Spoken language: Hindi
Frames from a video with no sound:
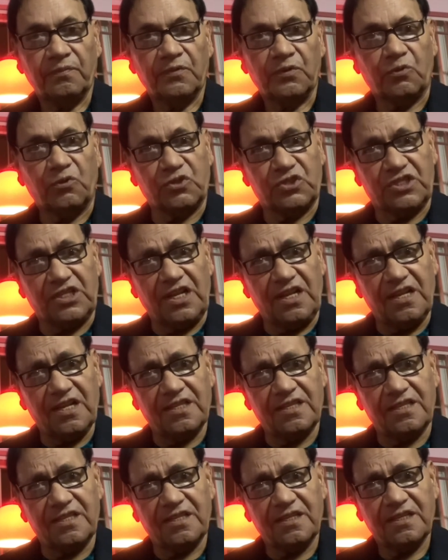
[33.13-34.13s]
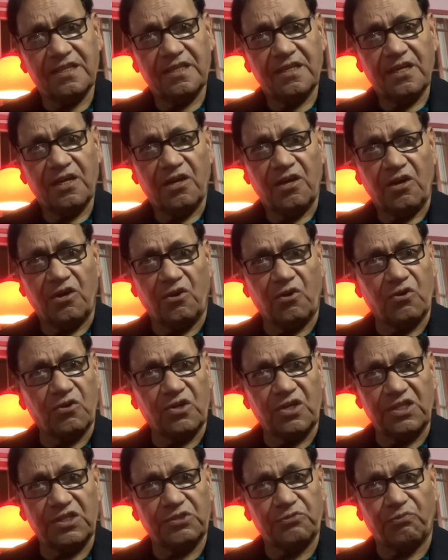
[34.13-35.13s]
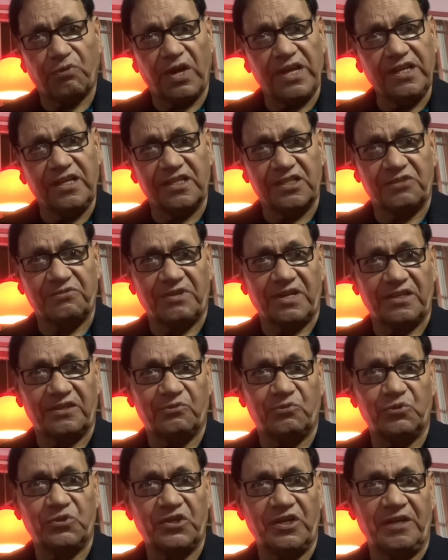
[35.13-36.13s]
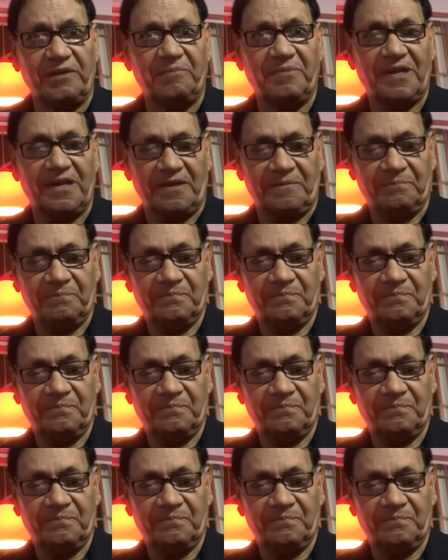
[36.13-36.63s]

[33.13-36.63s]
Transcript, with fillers: को जिल्लत और रसवाई के सिवा कुछ नहीं मिला